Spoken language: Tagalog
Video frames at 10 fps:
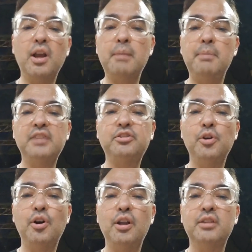God bless
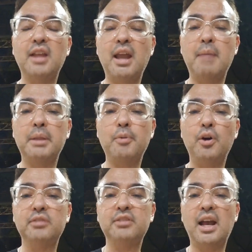you all. Salamat
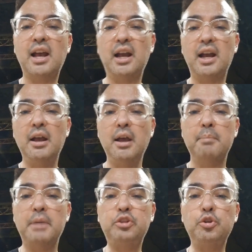po sa
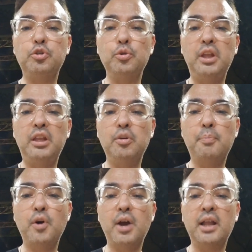pag-tune in nyo
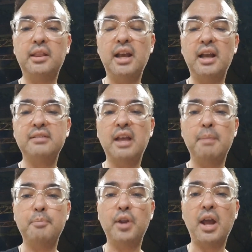po at uh,
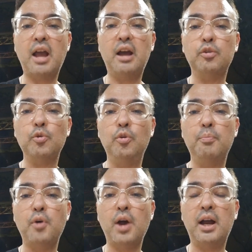sana po nakakatulong
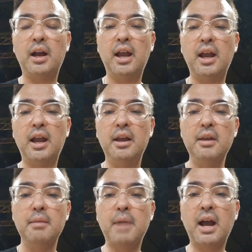po ang uh,
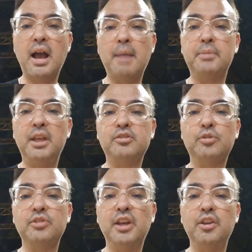mga updates
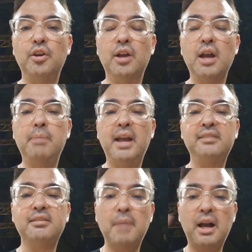ko sa inyo. God
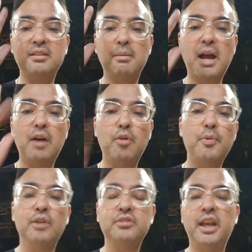bless sa mga kasamahan ko
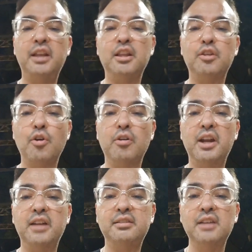po sa 18
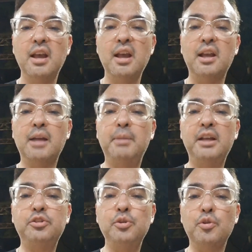Congress. God
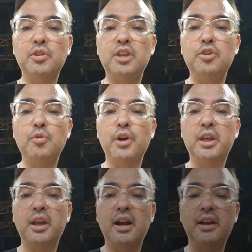bless you. Continue
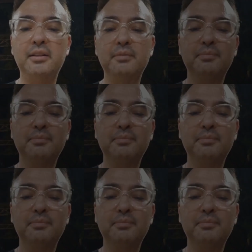working hard.